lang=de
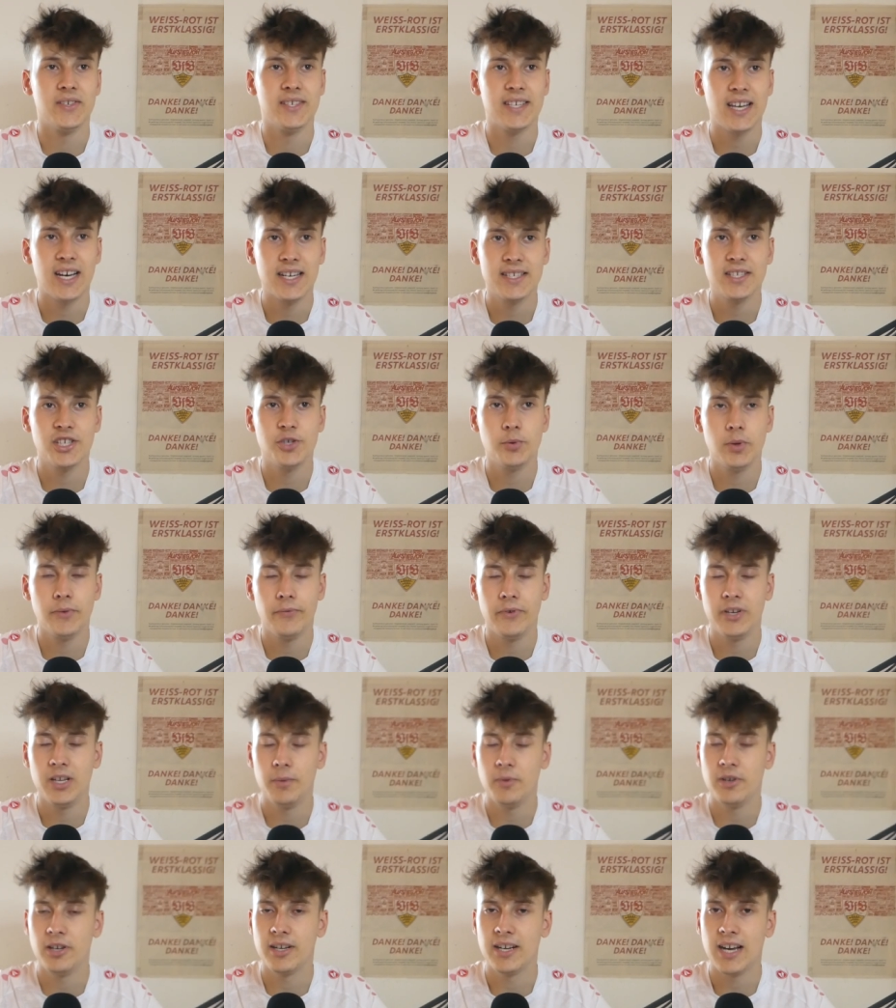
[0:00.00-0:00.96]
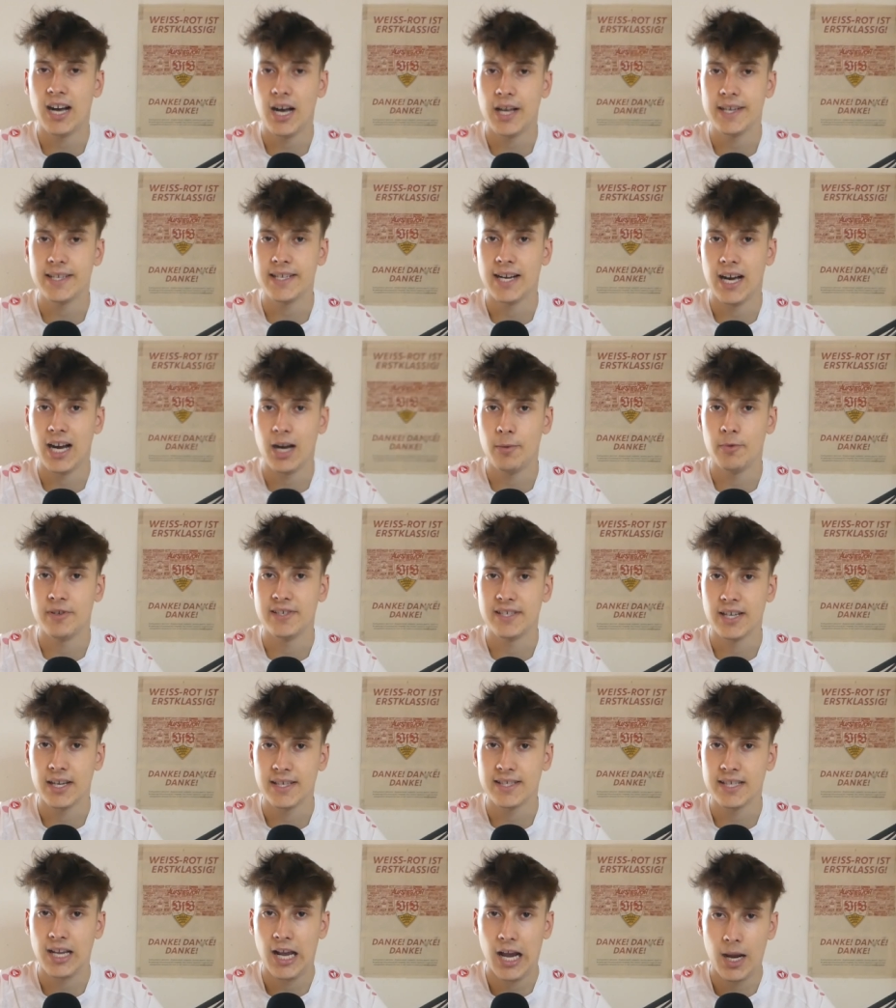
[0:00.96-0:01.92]
Das erste Spiel, von dem ich eine Karte habe, das
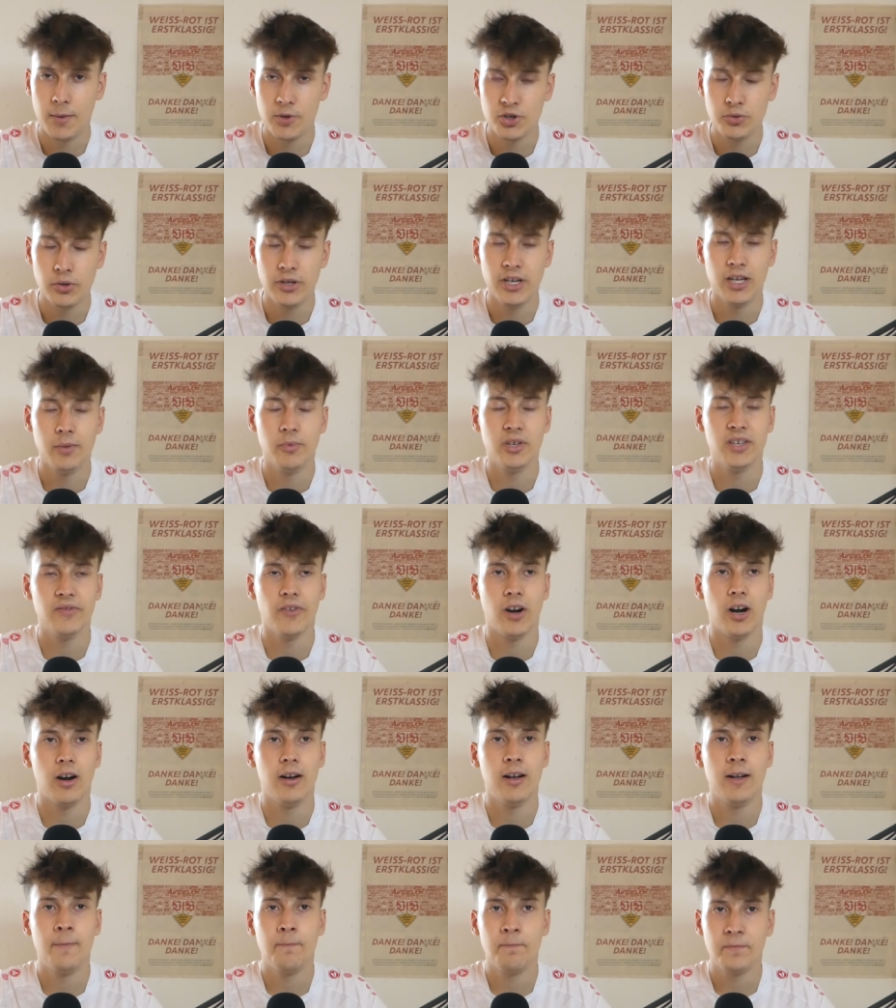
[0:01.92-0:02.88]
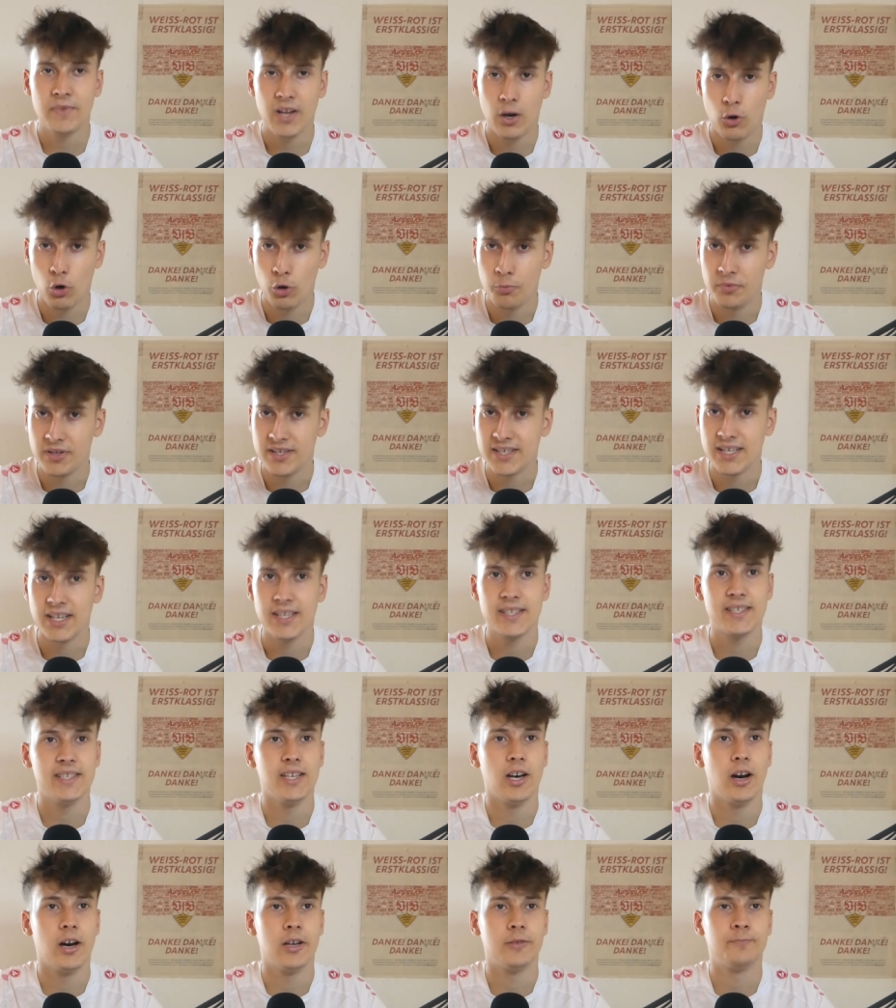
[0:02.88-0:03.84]
erste Heimspiel, in dem ich war, auch mit
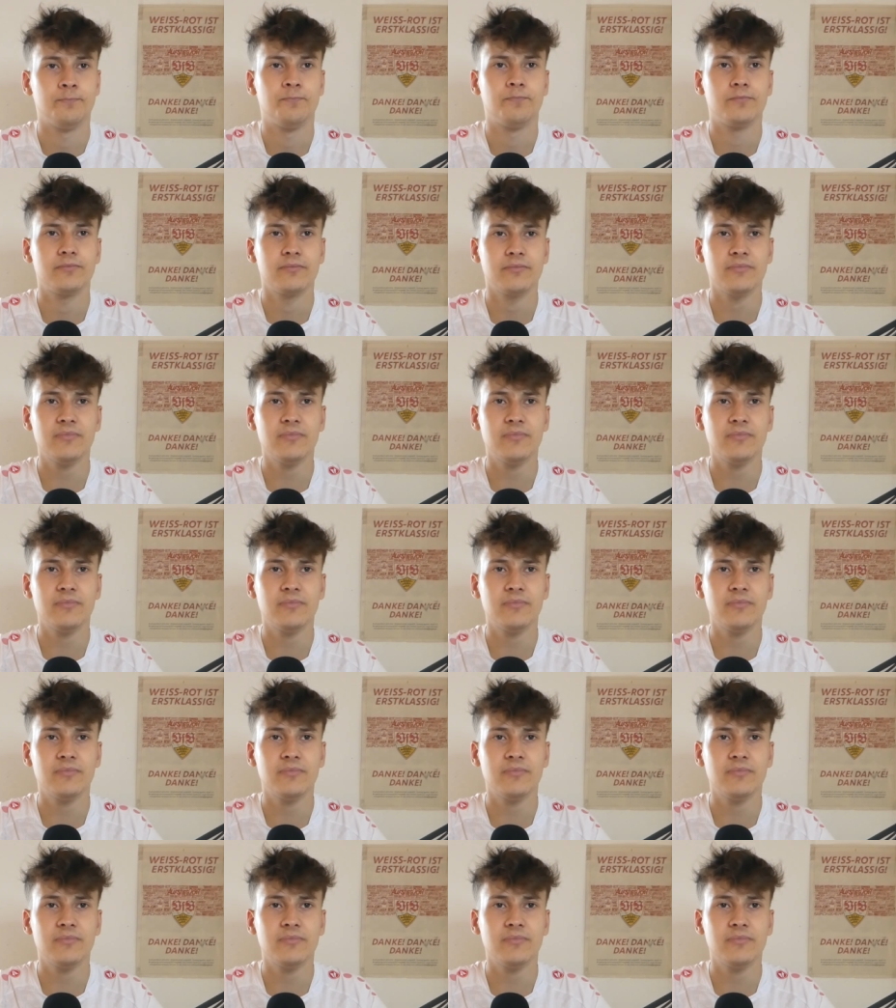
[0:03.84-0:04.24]
sechs Jahren,